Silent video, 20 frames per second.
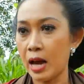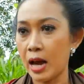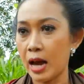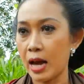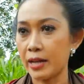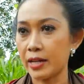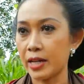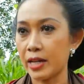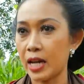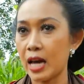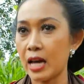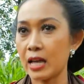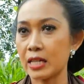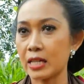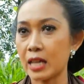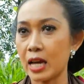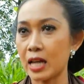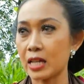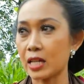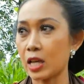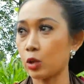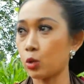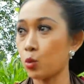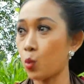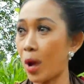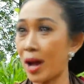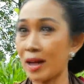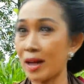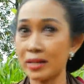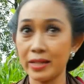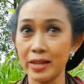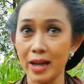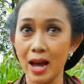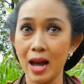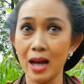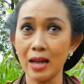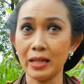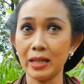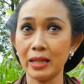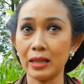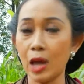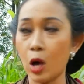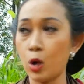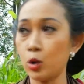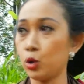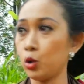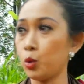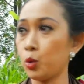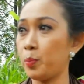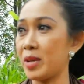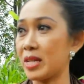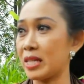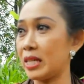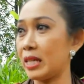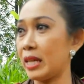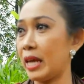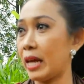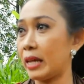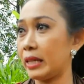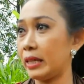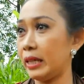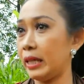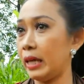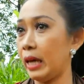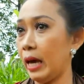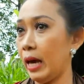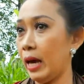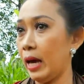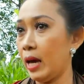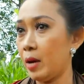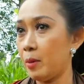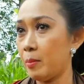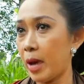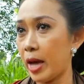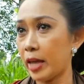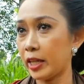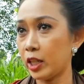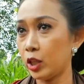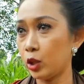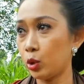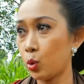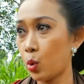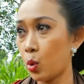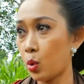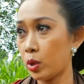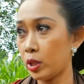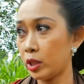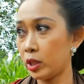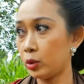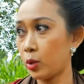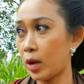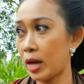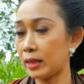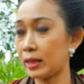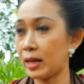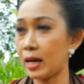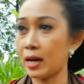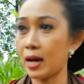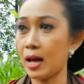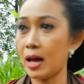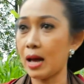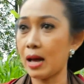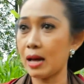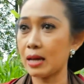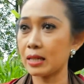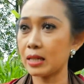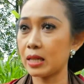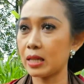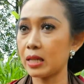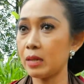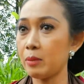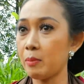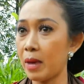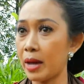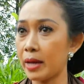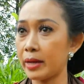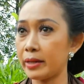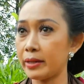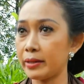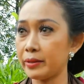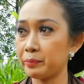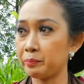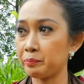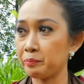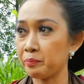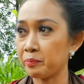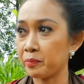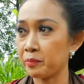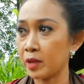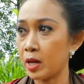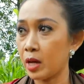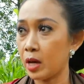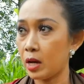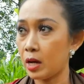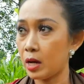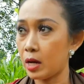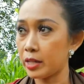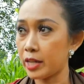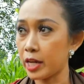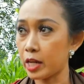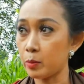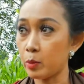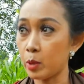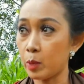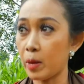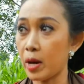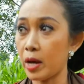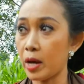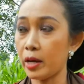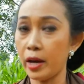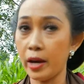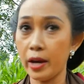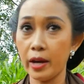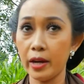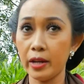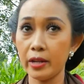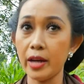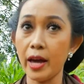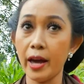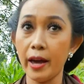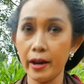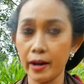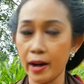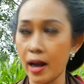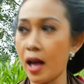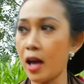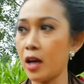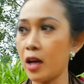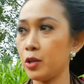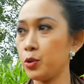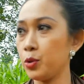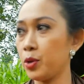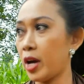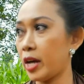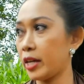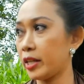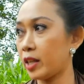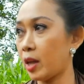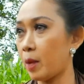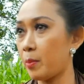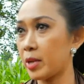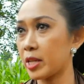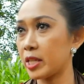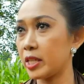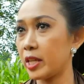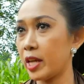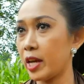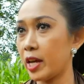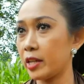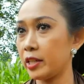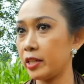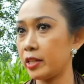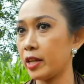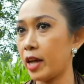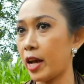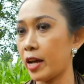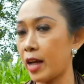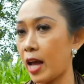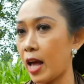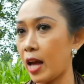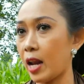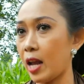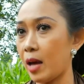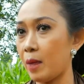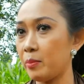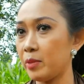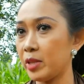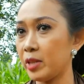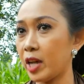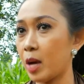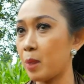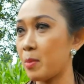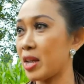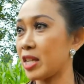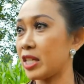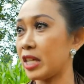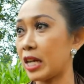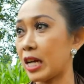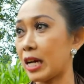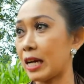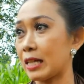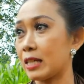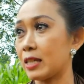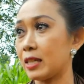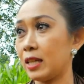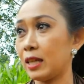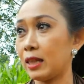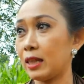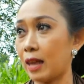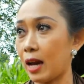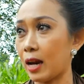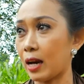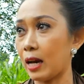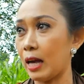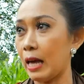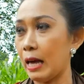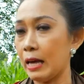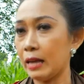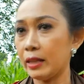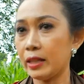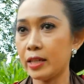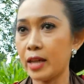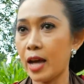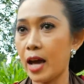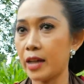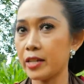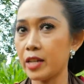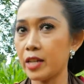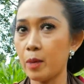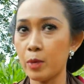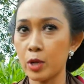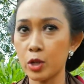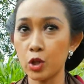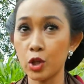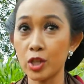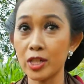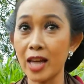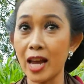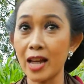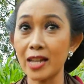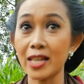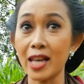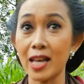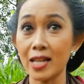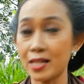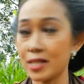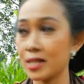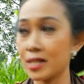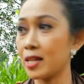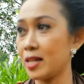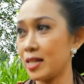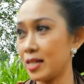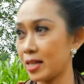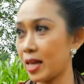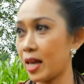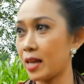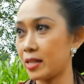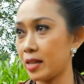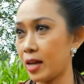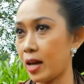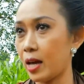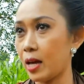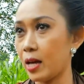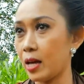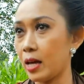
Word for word: adalah salah satu wadah kita untuk bersinergi, baik itu, itu antara seniman uh, dari berbagai daerah, juga kita bersinergi dengan alam, dengan masyarakat sekitar, tidak hanya bersosialisasi seni saja.